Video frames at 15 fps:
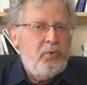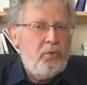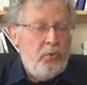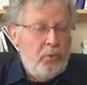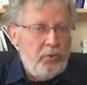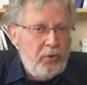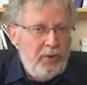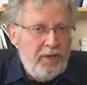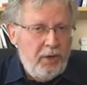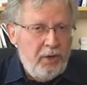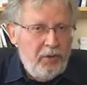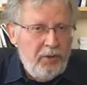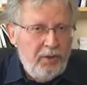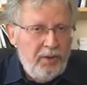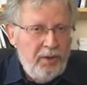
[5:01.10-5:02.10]
contre
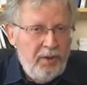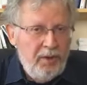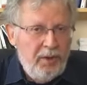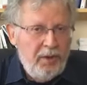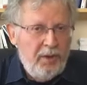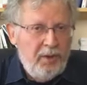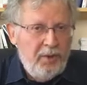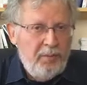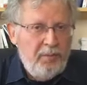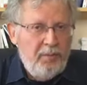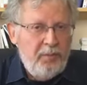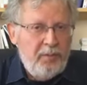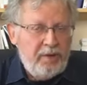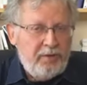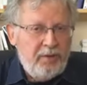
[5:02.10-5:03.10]
l'Iran euh,
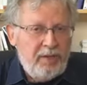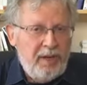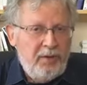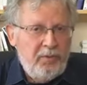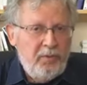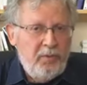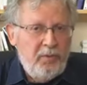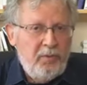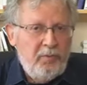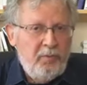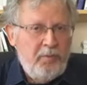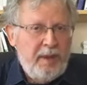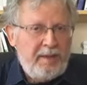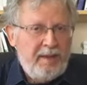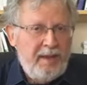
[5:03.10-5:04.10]
parce qu'il y a une,
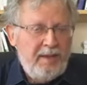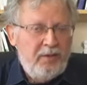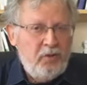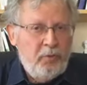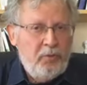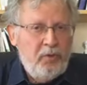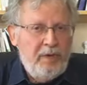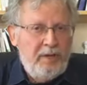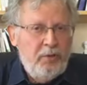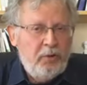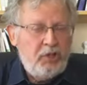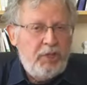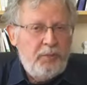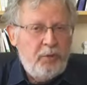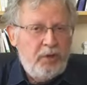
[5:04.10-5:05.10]
bataille, disons, pour le
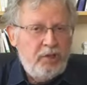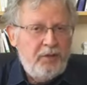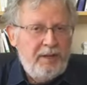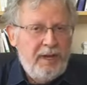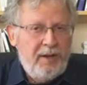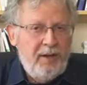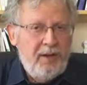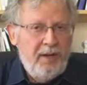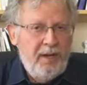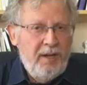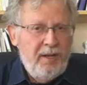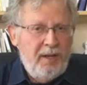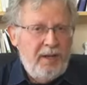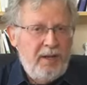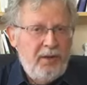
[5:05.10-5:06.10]
leadership régional.
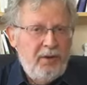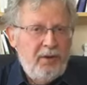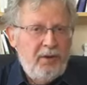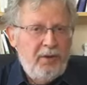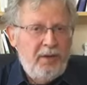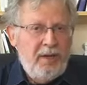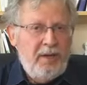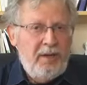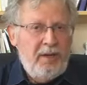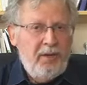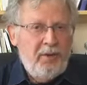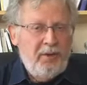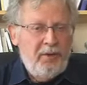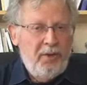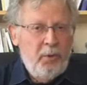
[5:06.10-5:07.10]
Et, euh,
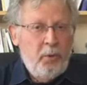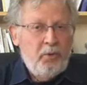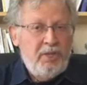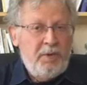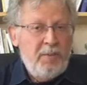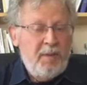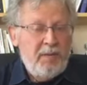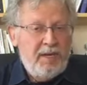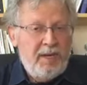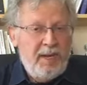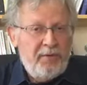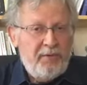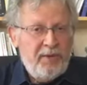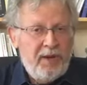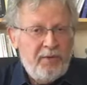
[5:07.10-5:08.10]
euh, on dit même qu'il a
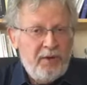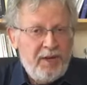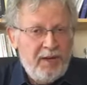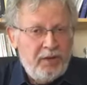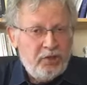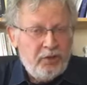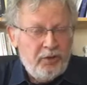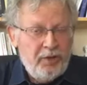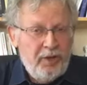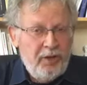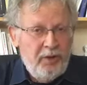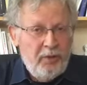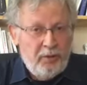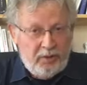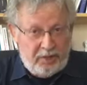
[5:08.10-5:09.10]
fait un voyage
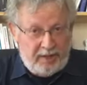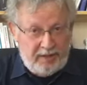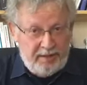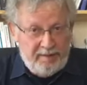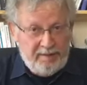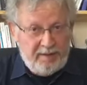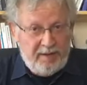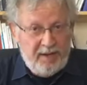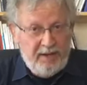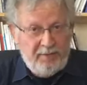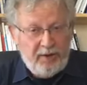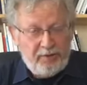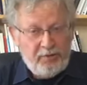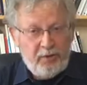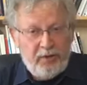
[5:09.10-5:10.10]
très discret,
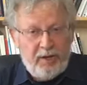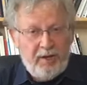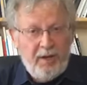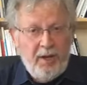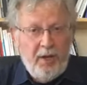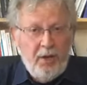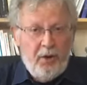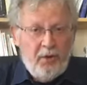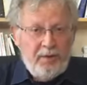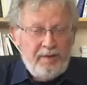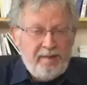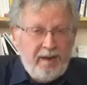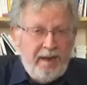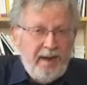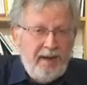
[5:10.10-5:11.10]
voire secret, en
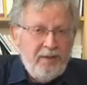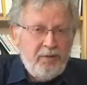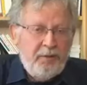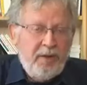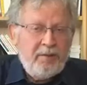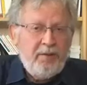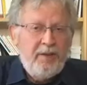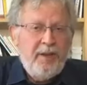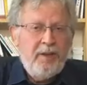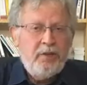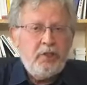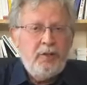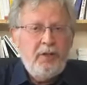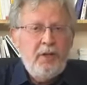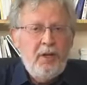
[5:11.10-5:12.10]
Israël, ce personnage.
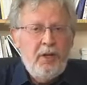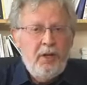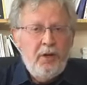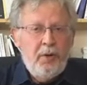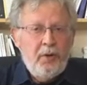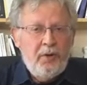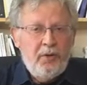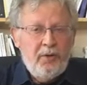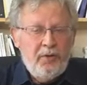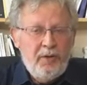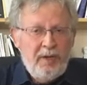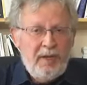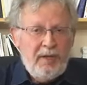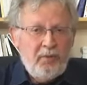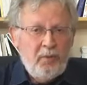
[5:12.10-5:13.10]
Hein.
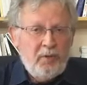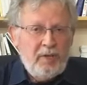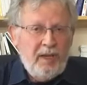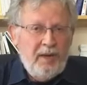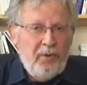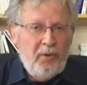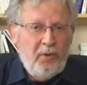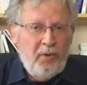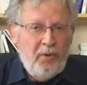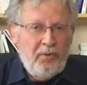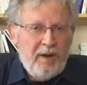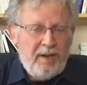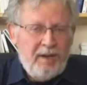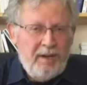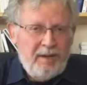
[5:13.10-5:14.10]
et donc, on,
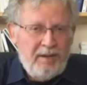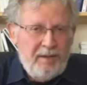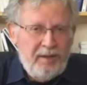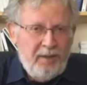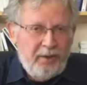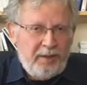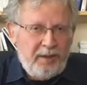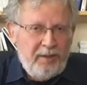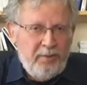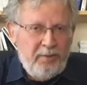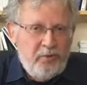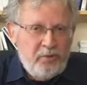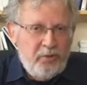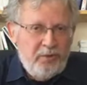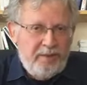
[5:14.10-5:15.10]
voit qu'il est en train de
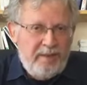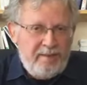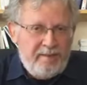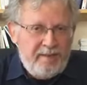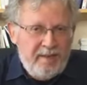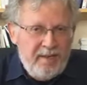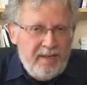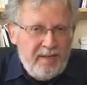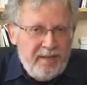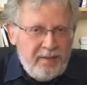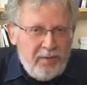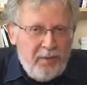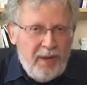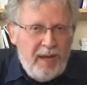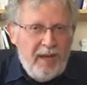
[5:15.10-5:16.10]
se dessiner,
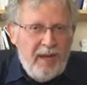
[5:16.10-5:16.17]
disons,